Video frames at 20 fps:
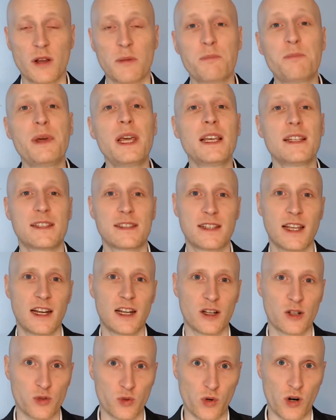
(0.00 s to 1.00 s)
BIS delle
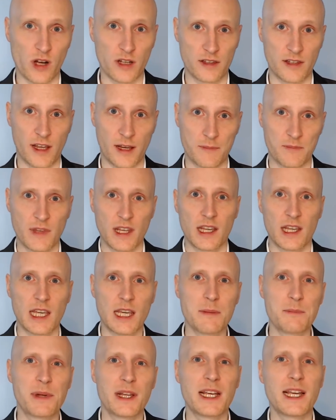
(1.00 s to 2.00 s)
ruote
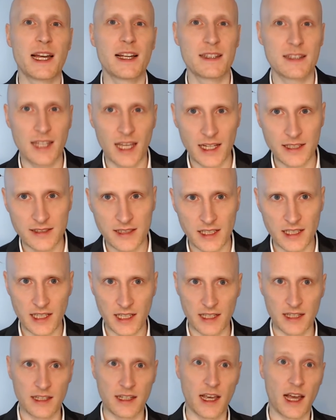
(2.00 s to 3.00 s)
implica test in
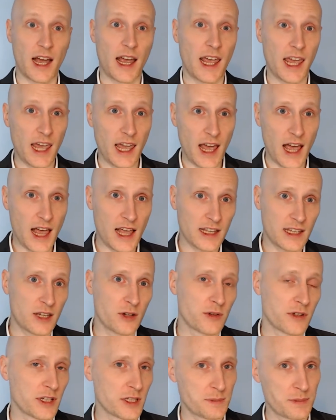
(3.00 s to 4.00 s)
India e anche
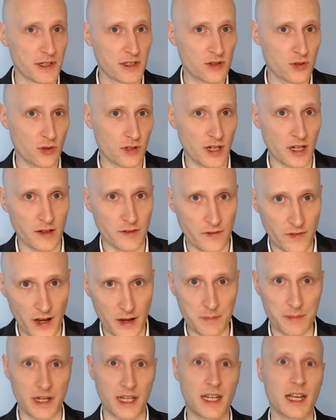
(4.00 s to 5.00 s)
un'ispezione in
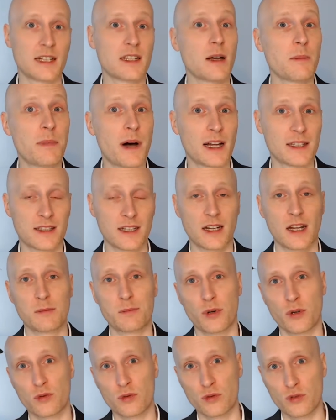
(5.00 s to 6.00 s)
fabbrica da parte del
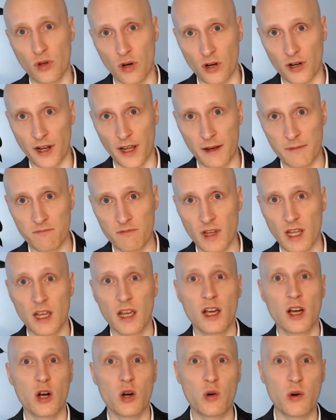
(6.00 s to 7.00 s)
produttore,
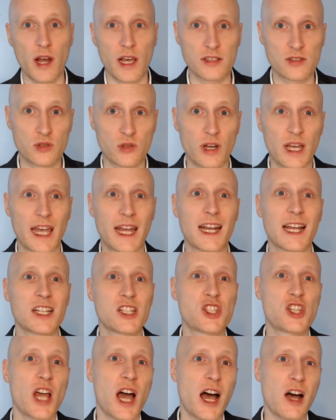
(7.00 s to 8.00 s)
questo era
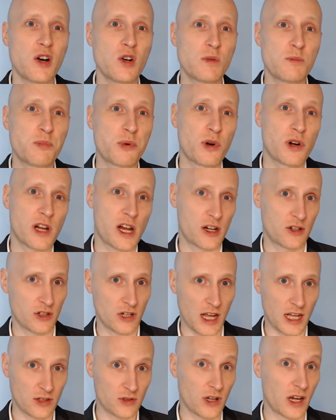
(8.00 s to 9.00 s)
già un po'
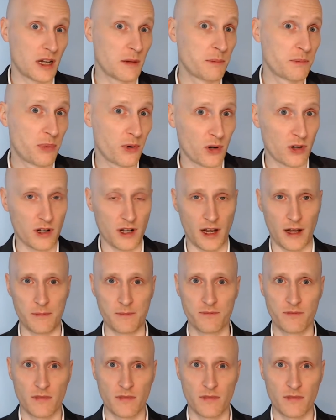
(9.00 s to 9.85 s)
calcolato all'epoca.